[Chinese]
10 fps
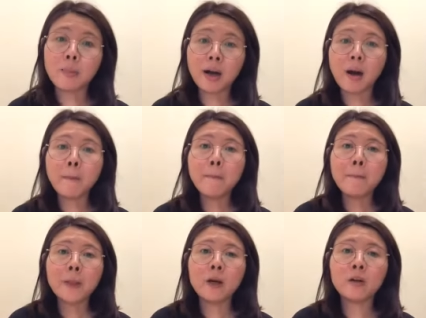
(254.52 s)
好不好？
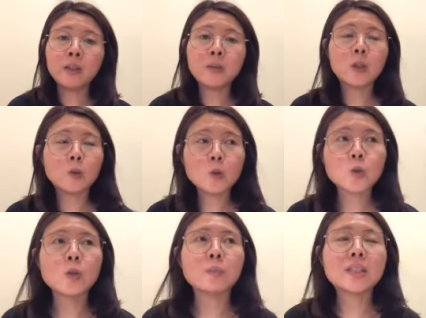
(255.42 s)
哦，因为工
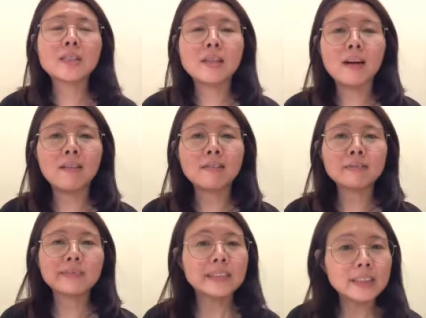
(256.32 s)
作不知道
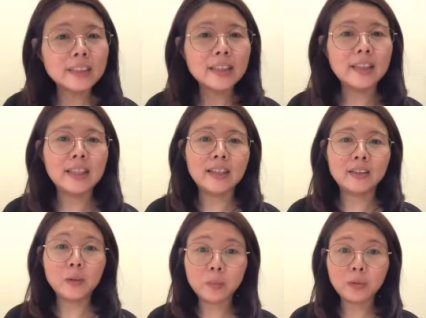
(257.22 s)

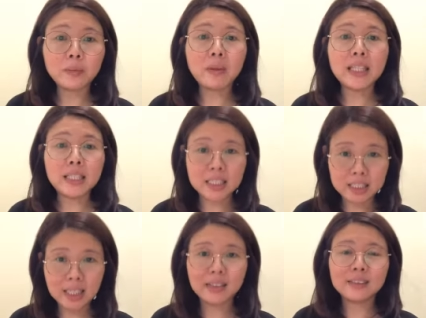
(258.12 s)
会不会被影
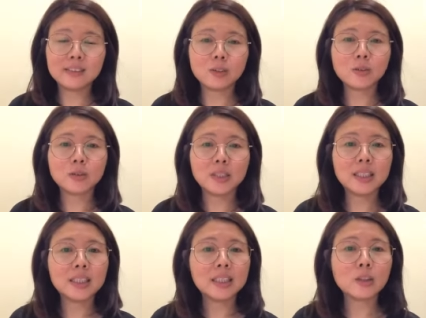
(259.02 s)
响，就所谓
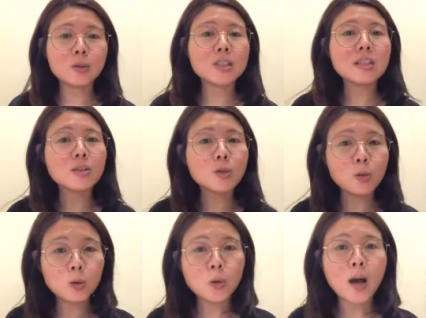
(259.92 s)
的公司的
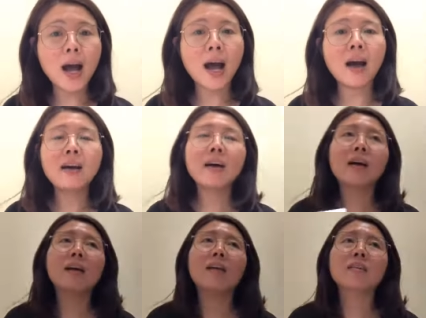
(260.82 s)
收入啊，
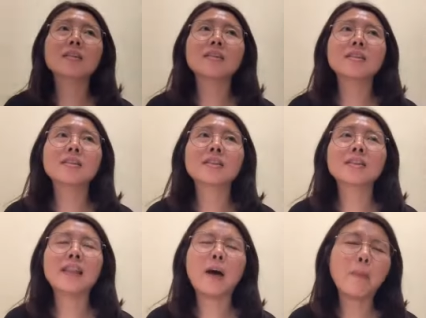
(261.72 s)
哦，甚至
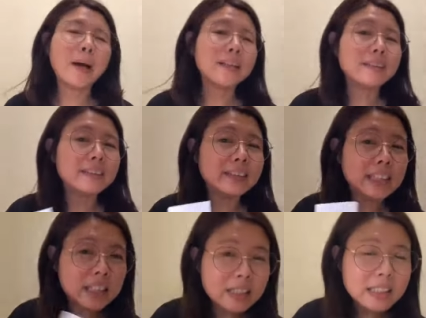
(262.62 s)
是老板
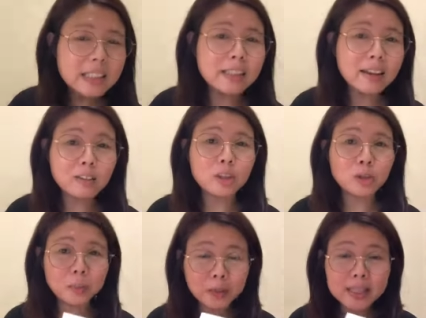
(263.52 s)
的生意到底
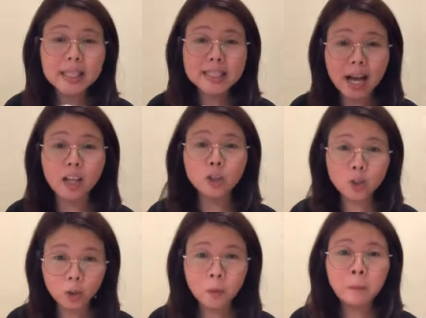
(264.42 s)
会不会在长
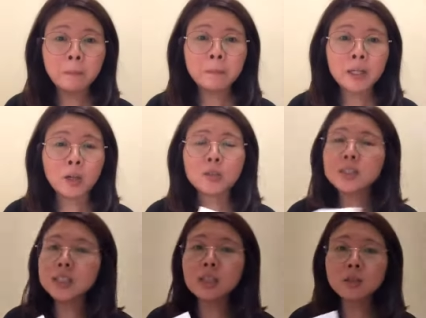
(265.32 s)
久，哦，
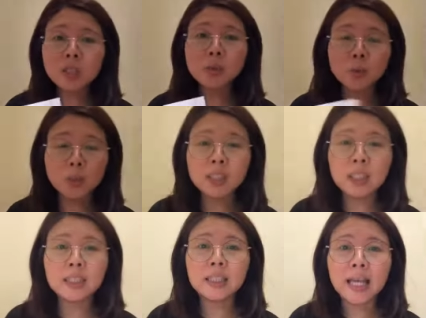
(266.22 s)
这些都是无
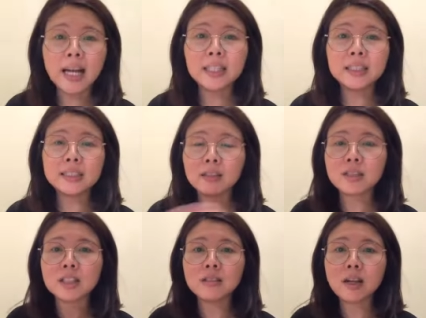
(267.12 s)
形的压力，
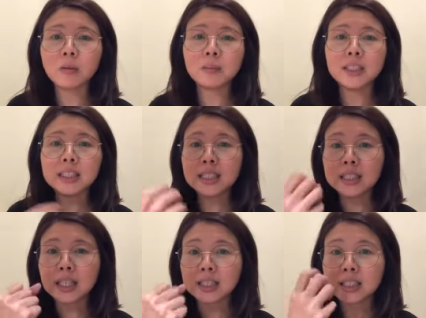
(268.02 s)
造成让我们的
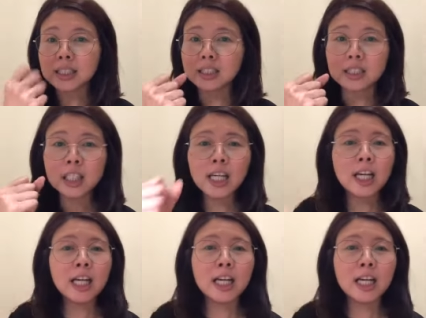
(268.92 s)
心脏其实